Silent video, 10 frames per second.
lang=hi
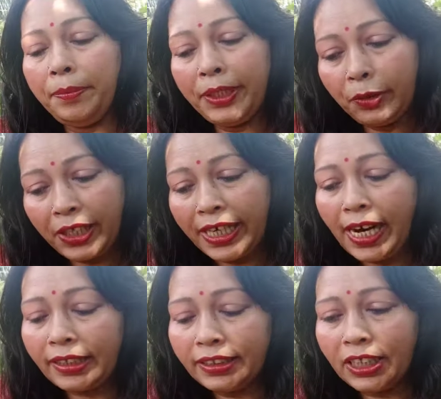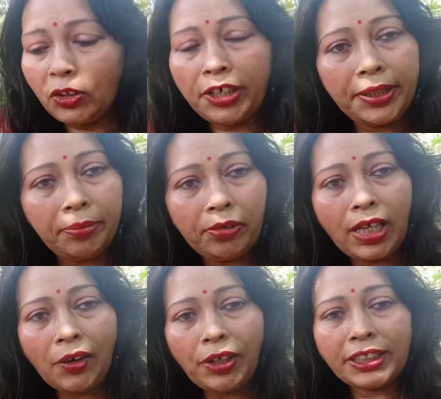भिगो के रख दीजिए ट्वेंटी फोर
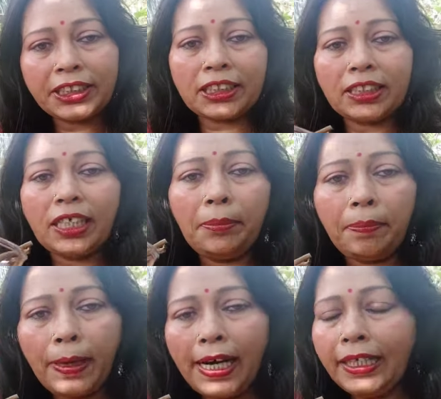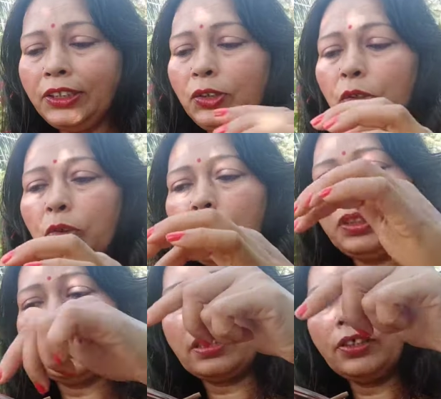आवर्स के बाद जो
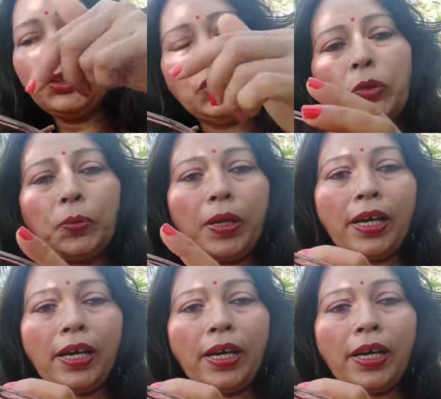इसको जो